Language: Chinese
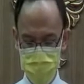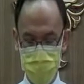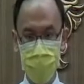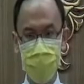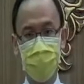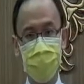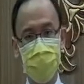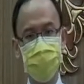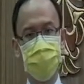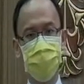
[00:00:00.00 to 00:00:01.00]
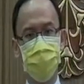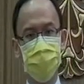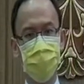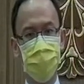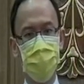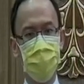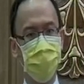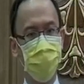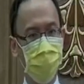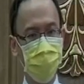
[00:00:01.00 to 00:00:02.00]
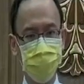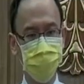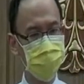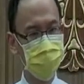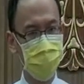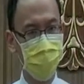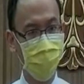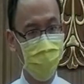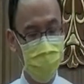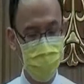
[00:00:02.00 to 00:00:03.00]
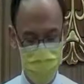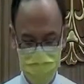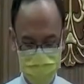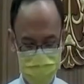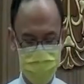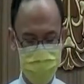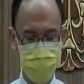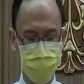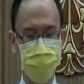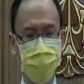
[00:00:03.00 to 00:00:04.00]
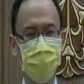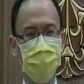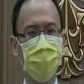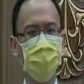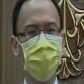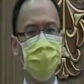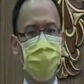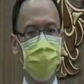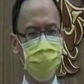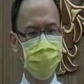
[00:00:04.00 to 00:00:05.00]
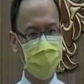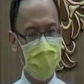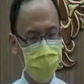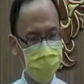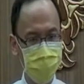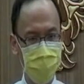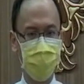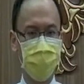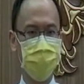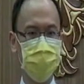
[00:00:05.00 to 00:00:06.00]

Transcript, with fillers: 我们也看见了，唯独是有爱别人的心，在乎别人，